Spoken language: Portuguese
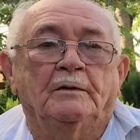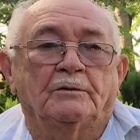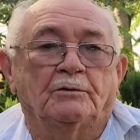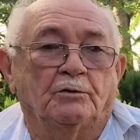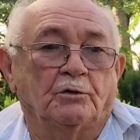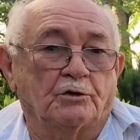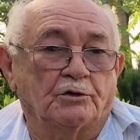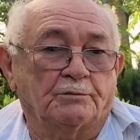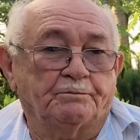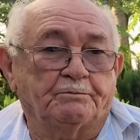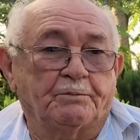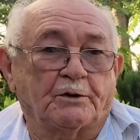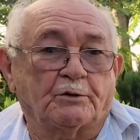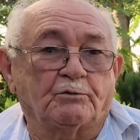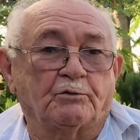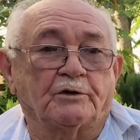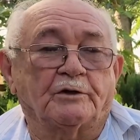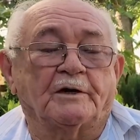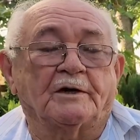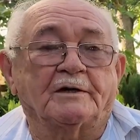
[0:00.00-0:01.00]
nós
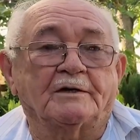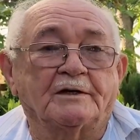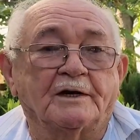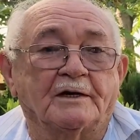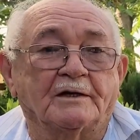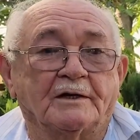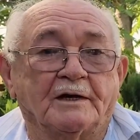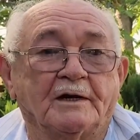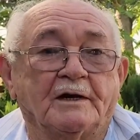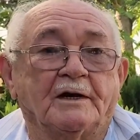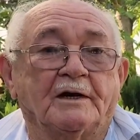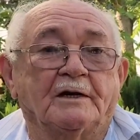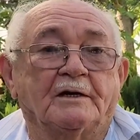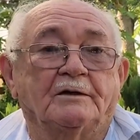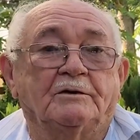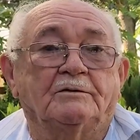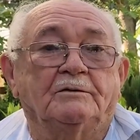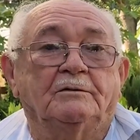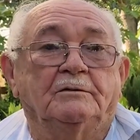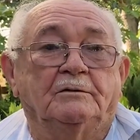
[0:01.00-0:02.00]
procurando entender,